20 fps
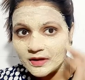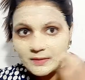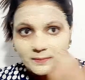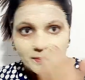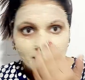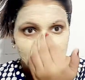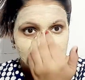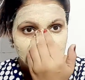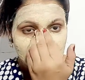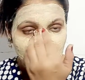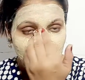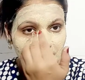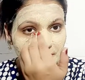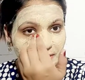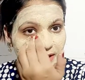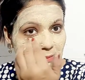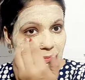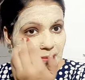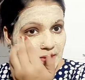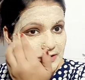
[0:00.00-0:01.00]
पांच मिनट
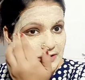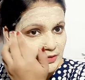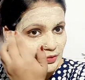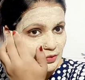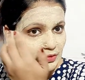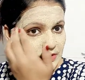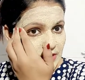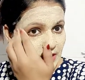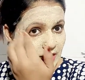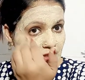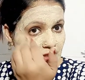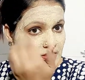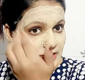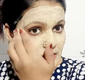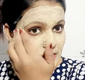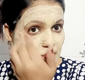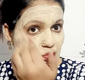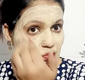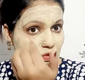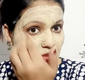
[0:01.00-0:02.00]
में आपका ये सूख जाएगा
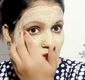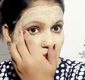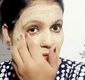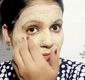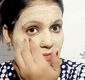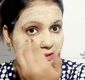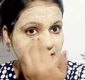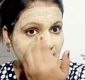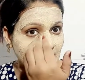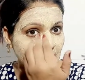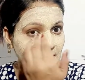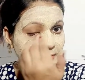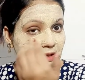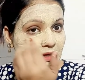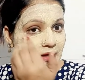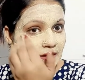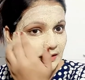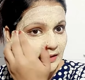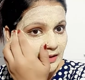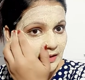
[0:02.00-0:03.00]
इसे सूखने में भी टाइम
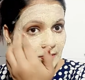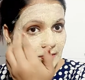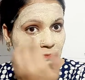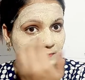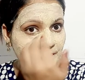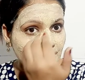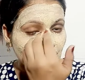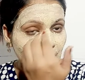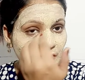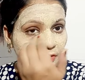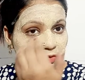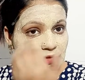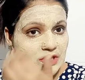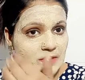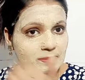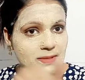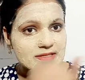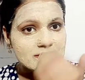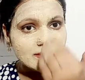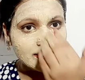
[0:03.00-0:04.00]
नहीं लगेगा
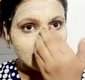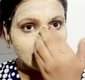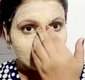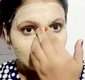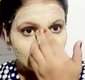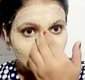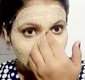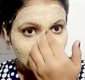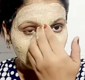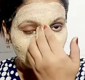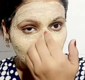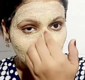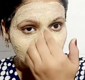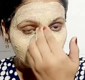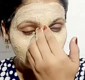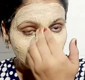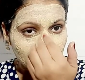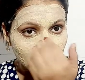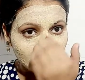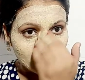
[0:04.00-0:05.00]
उसके बाद सेकंड जो लेयर
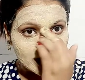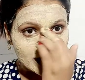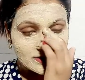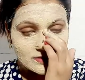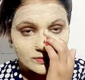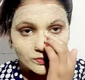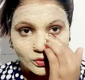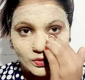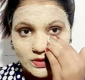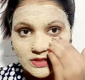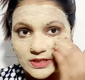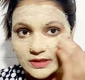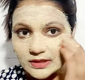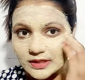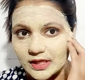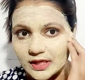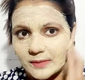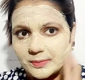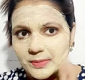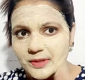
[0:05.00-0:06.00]
होगी ना वो गाइस हम थोड़ा सा
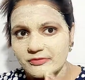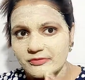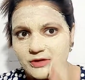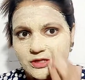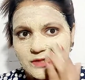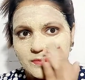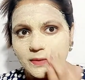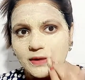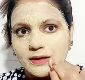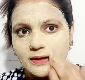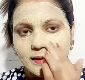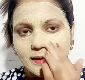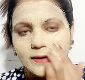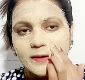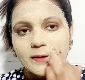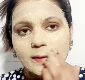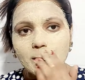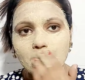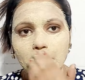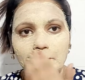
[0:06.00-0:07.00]
ठीक अपने फेस पर लगा
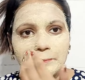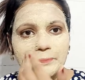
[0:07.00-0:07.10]
लेंगे